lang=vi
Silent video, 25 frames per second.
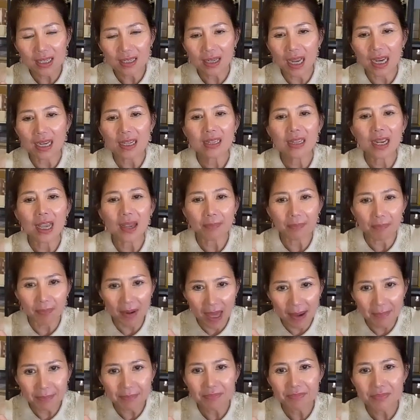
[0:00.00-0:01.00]
xanh đánh
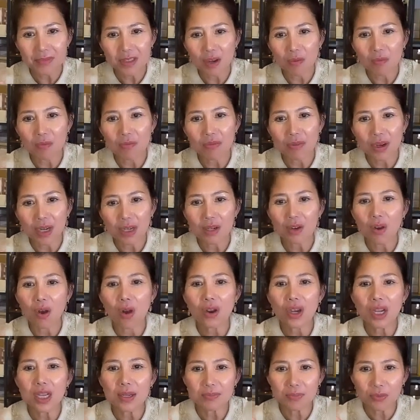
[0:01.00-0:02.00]
đẹp lắm, trong
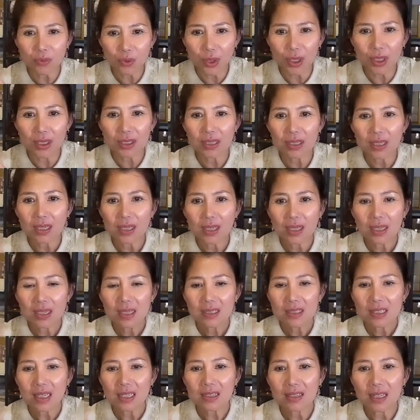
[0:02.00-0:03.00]
phấn có kim tuyến,
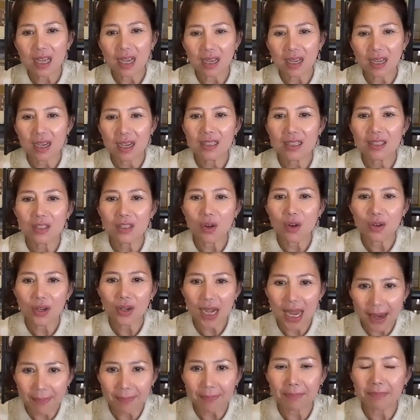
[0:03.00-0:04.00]
xét tặng cây
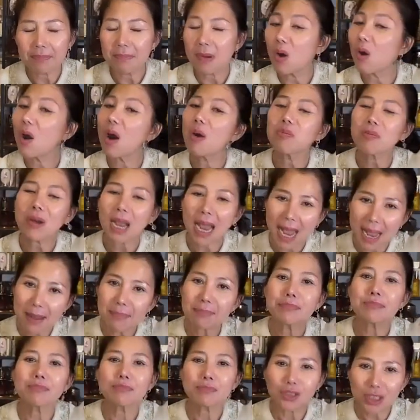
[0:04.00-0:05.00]
son đẹp màu hồng
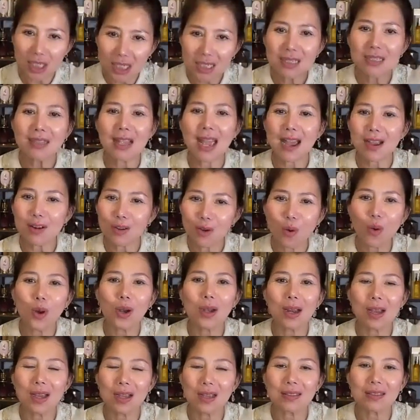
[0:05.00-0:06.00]
cam. Chính xác
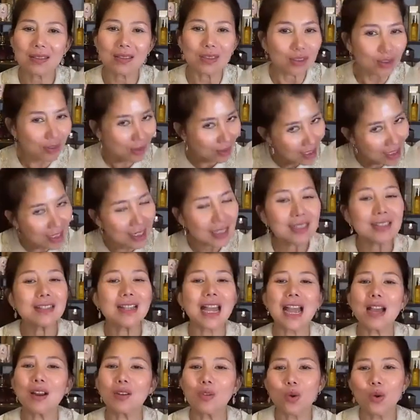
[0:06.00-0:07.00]
luôn đó,
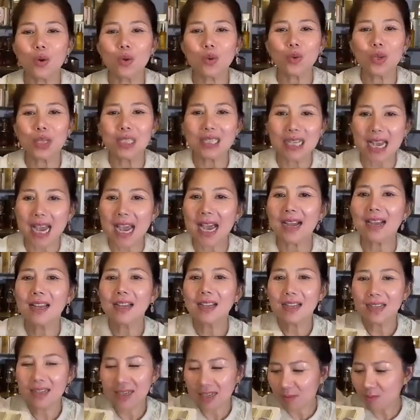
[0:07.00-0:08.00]
chính xác luôn Quỳnh
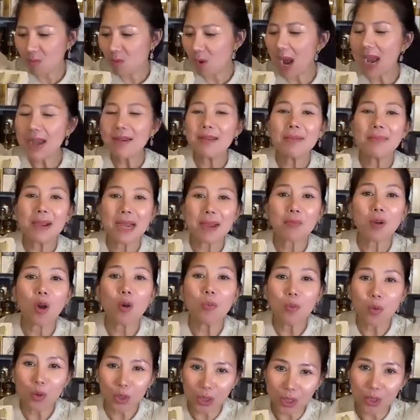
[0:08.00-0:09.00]
Trang. Năm ngoái nếu mà
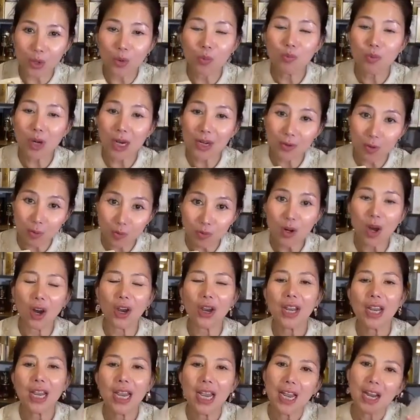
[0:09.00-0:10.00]
em có mua thì đúng là
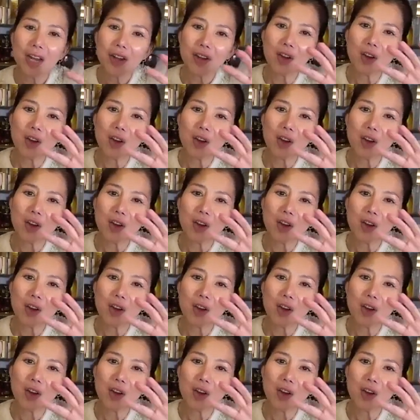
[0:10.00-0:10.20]
đúng rồi.